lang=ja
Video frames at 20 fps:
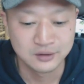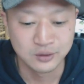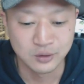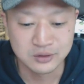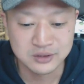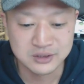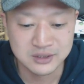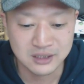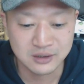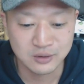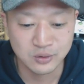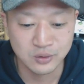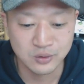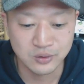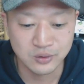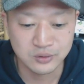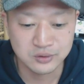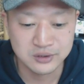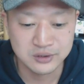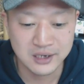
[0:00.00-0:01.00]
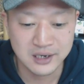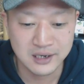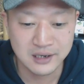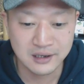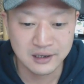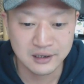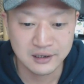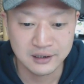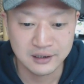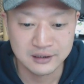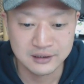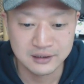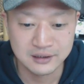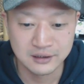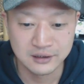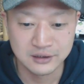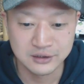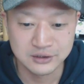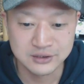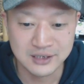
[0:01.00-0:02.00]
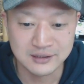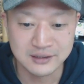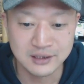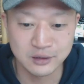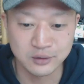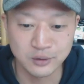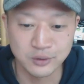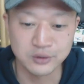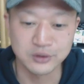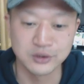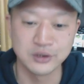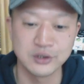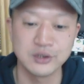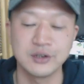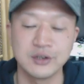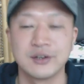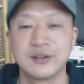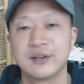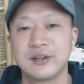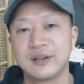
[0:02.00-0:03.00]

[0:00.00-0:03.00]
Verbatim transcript: 読者登録やチャンネル登録、